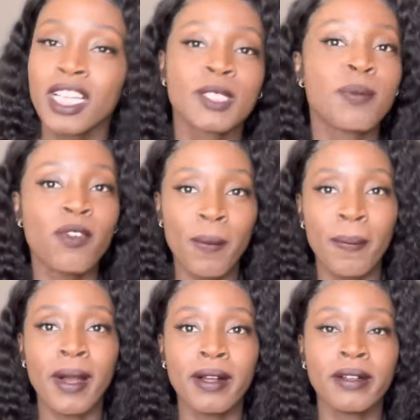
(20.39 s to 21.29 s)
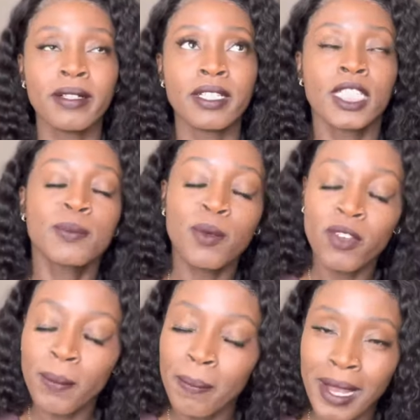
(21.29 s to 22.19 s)
Je pouvais pas, je
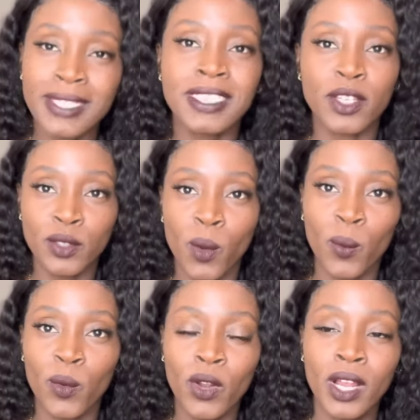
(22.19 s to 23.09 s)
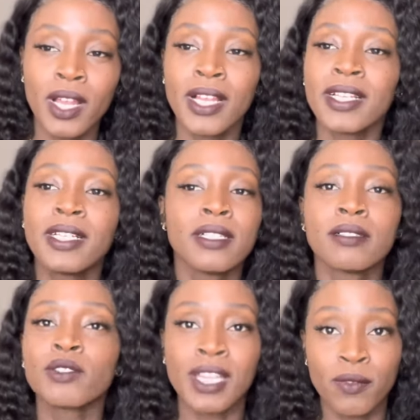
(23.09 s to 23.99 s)
pouvais pas dire non.
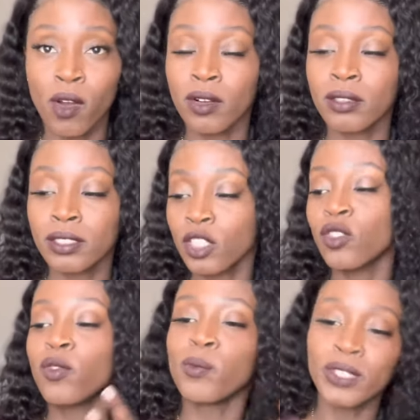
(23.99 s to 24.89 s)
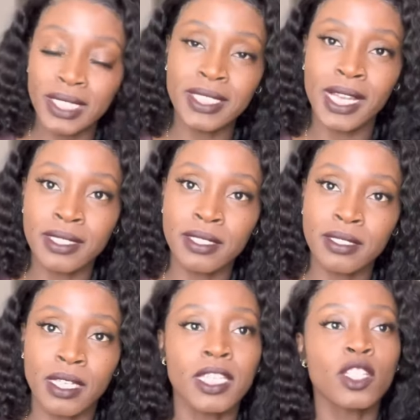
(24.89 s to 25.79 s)
Vous allez voir, quand je vais vous montrer les
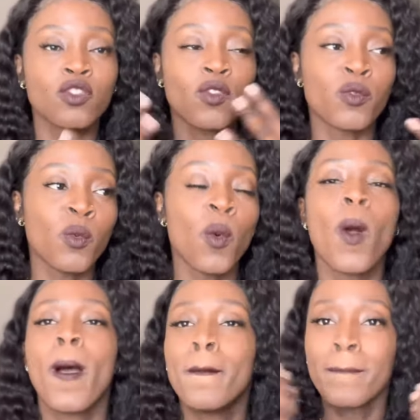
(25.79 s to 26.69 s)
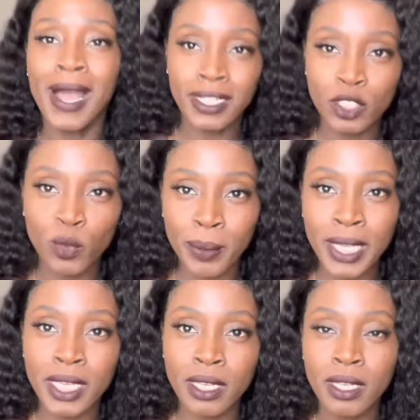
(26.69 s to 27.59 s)
articles et que je vais vous parler du
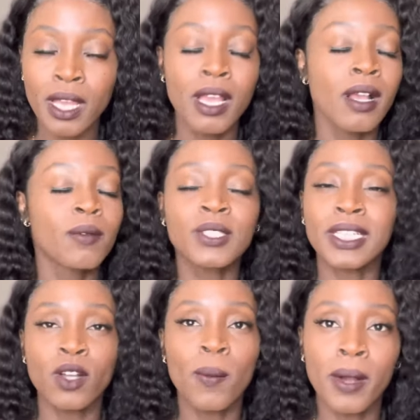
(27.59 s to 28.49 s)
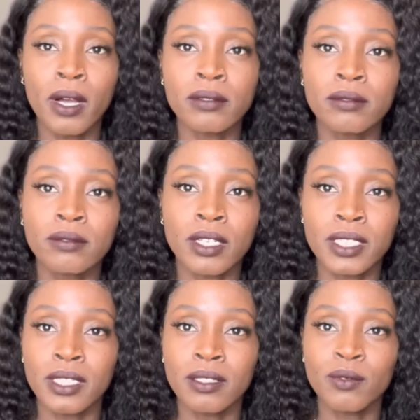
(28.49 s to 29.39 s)
prix, vous allez comprendre,
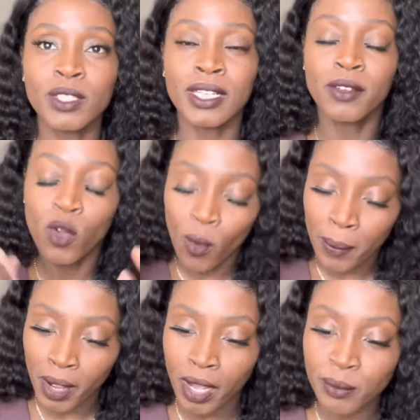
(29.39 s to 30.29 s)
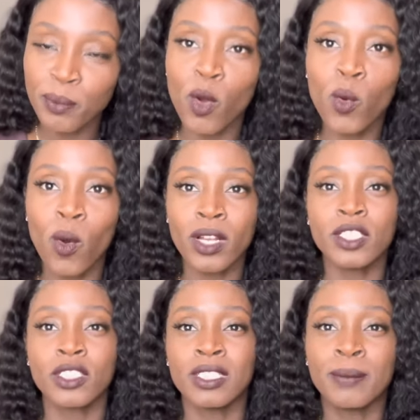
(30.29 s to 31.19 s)
ok? Vous allez comprendre pourquoi
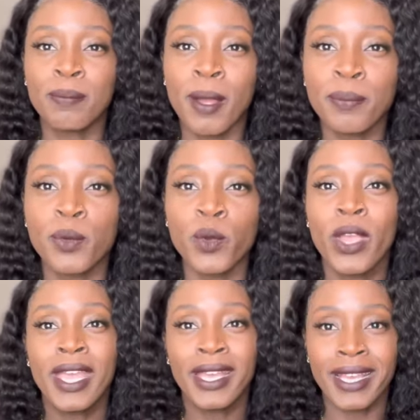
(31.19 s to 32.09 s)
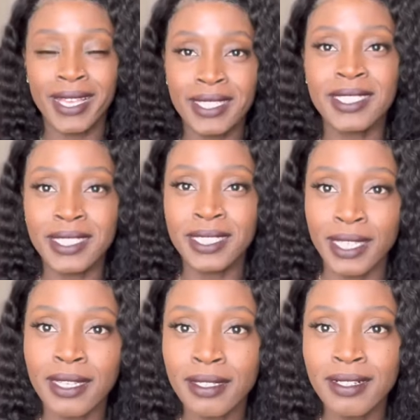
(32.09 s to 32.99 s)
je n'ai pas pu résister.